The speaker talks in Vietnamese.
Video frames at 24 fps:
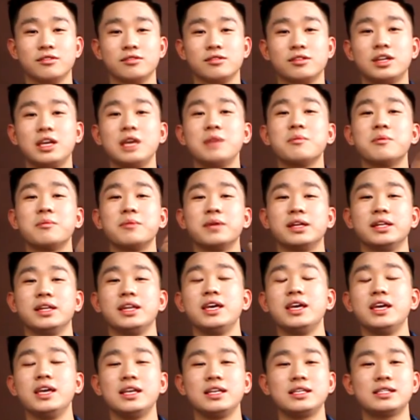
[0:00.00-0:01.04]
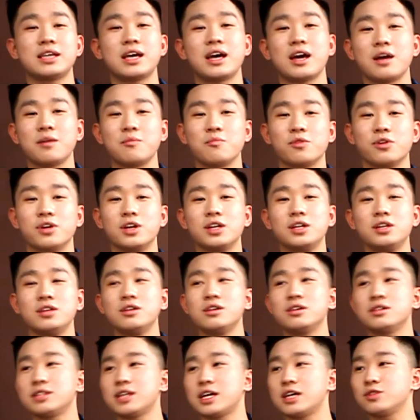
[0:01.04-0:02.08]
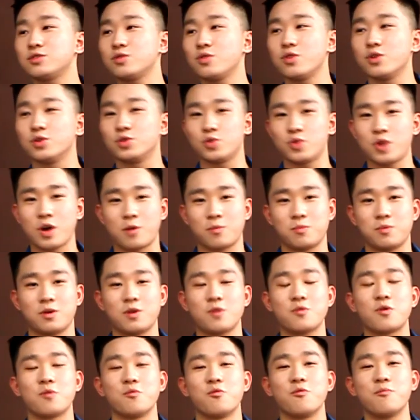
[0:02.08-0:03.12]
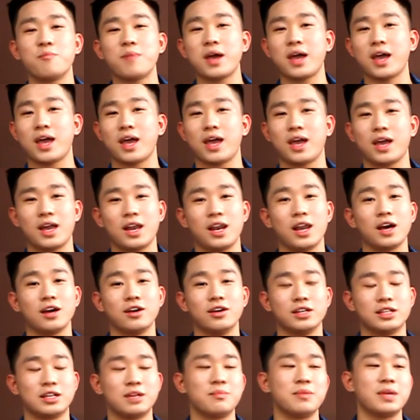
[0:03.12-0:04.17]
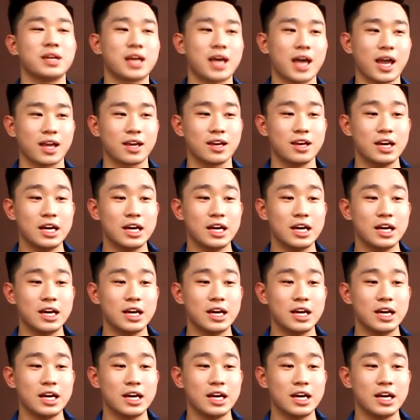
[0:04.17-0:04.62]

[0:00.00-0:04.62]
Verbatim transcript: Khi mà mình đi sang một đất nước xa xôi để du học, không có bố mẹ hay là người thân bên cạnh,